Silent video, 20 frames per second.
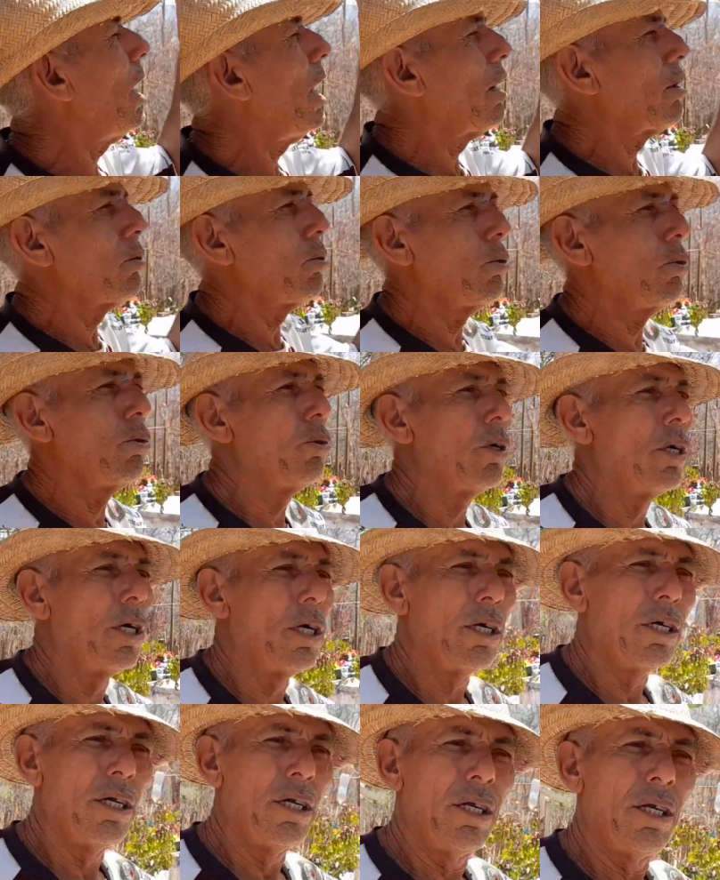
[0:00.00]
lagoa.
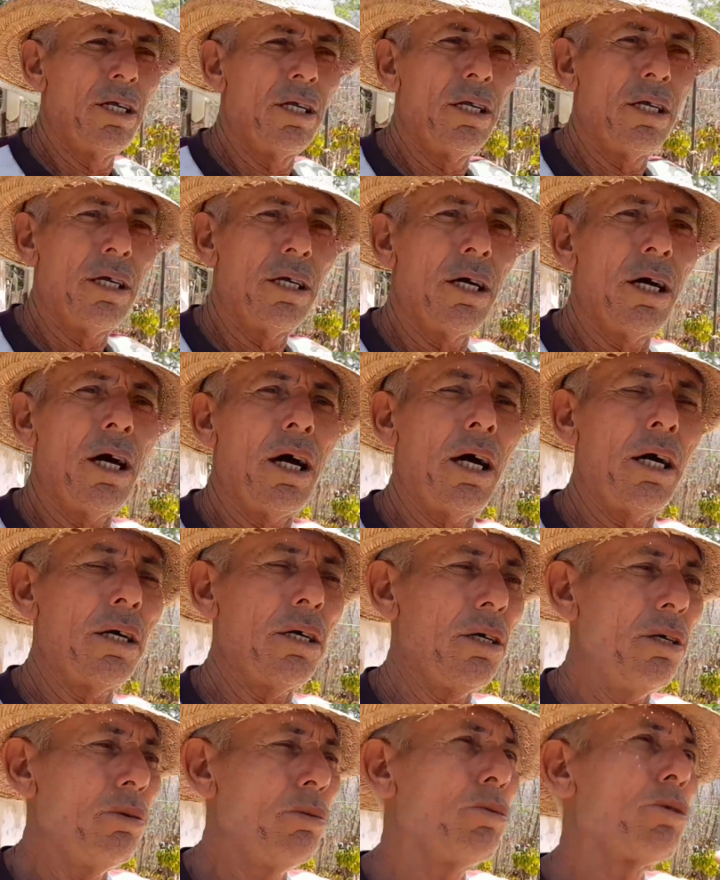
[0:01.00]

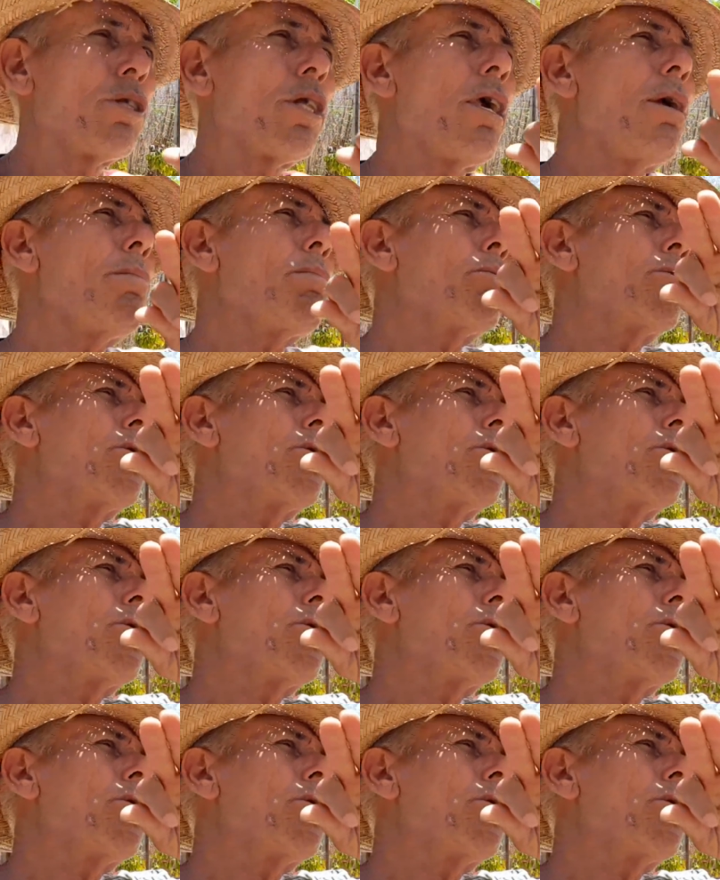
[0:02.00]
Aí o tempo